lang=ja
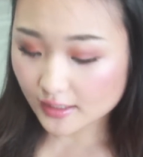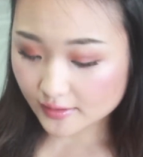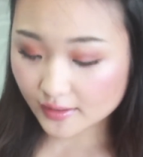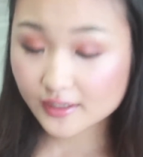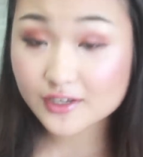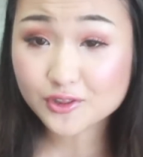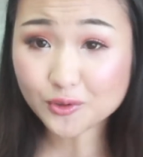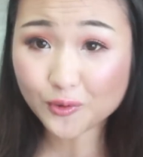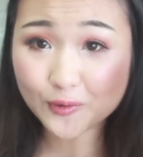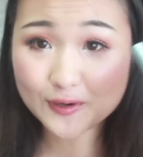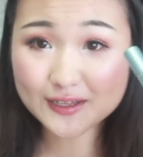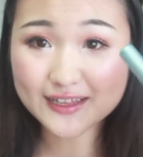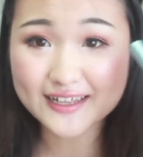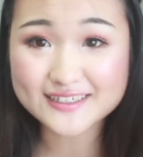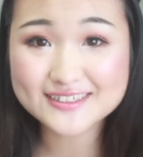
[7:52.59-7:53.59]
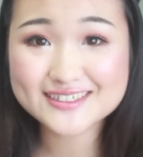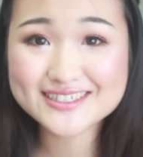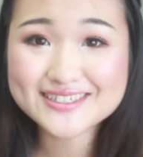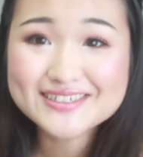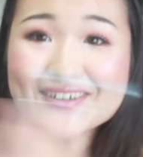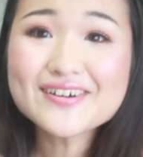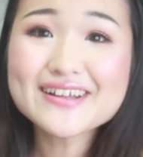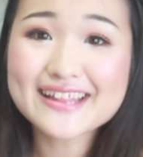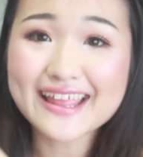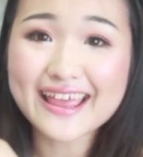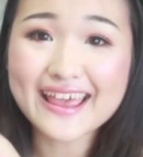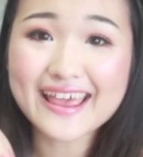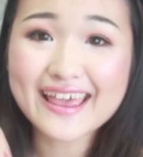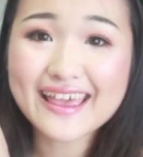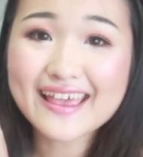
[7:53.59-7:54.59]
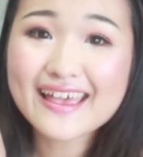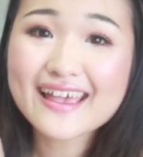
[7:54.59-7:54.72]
だけどこれねすごいね